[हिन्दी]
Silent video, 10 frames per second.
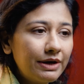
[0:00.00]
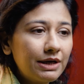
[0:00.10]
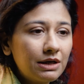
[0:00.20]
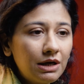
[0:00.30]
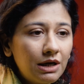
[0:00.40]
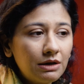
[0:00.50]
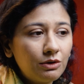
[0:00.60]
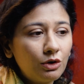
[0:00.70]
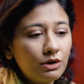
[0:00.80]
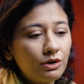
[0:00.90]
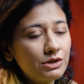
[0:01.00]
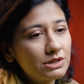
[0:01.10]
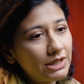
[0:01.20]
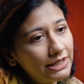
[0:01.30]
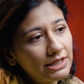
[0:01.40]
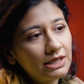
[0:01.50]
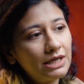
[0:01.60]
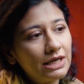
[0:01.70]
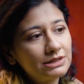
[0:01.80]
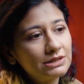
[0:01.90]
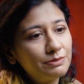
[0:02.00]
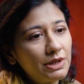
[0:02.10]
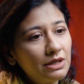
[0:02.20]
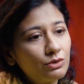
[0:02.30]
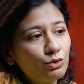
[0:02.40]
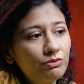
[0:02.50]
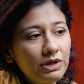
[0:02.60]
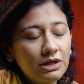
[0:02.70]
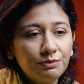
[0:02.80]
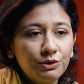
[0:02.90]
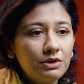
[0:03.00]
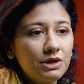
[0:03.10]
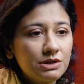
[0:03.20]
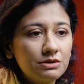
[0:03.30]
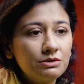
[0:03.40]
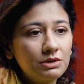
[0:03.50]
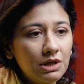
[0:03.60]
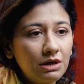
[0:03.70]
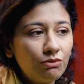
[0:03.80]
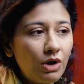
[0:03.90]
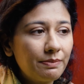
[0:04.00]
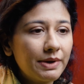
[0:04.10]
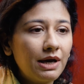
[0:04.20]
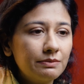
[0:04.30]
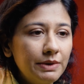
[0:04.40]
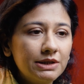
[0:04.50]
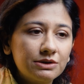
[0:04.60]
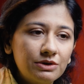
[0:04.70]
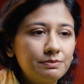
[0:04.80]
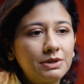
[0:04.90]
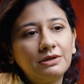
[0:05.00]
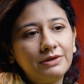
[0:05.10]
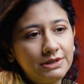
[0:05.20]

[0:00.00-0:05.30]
ट्रैक का और ऑन साइट की क्लासेस में टू वे कम्युनिकेशन जो होती है ना वो आपके हाथ में एक स्ट्रिंग पकड़वा